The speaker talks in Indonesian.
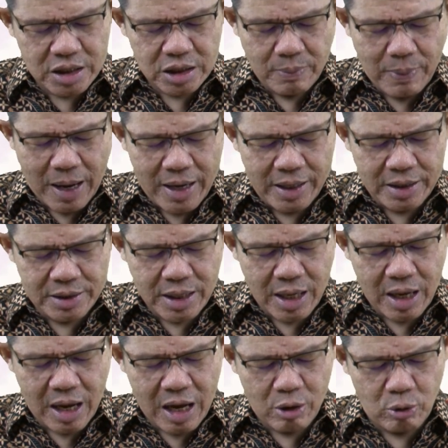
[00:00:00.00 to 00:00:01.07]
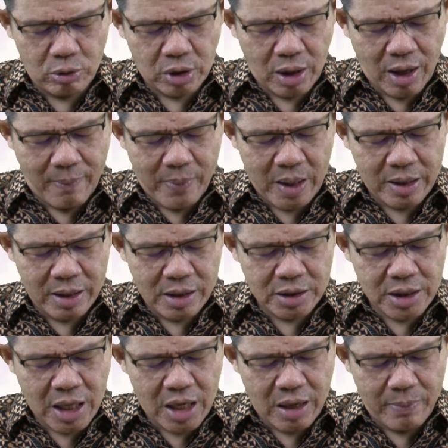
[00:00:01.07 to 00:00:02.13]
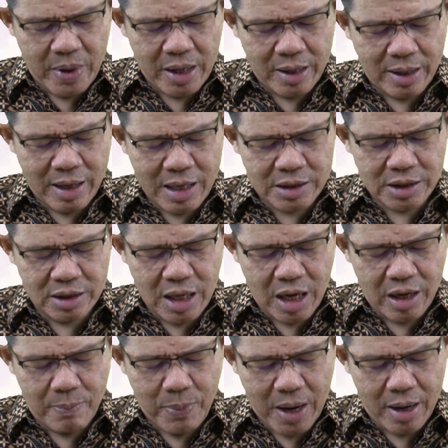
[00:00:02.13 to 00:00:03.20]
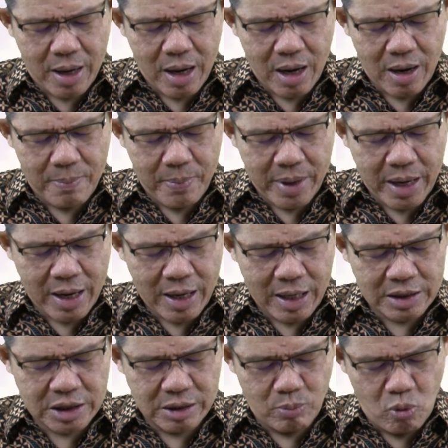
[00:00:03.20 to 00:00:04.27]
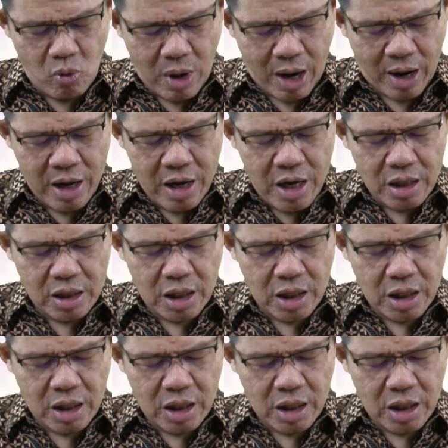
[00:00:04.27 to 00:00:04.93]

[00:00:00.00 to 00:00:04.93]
Sebaliknya aku telah bekerja lebih keras daripada mereka semua.